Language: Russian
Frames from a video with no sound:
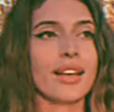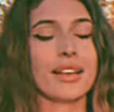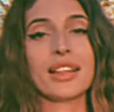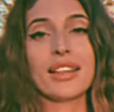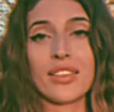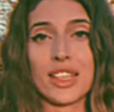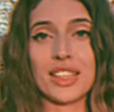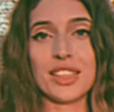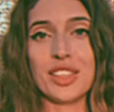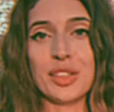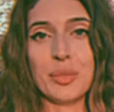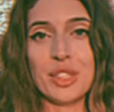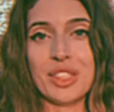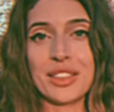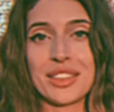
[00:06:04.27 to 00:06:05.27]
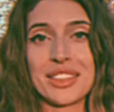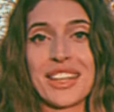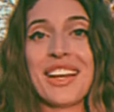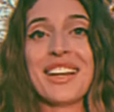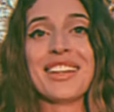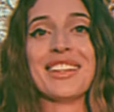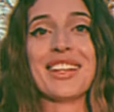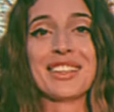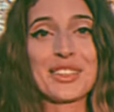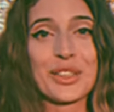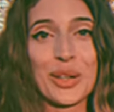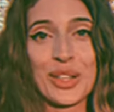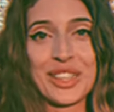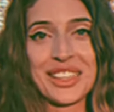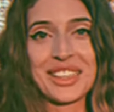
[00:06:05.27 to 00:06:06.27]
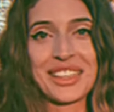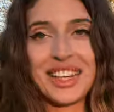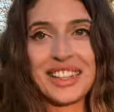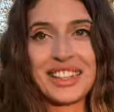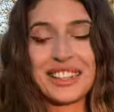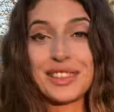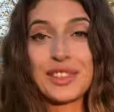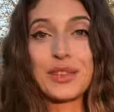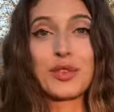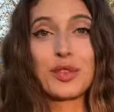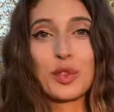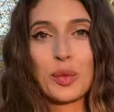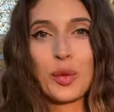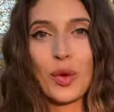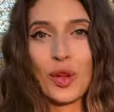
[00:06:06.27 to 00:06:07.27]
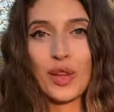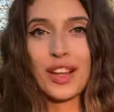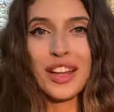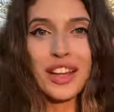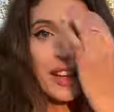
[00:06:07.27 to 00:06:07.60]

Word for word: Креветочный бизнес, настольный теннис, футбол.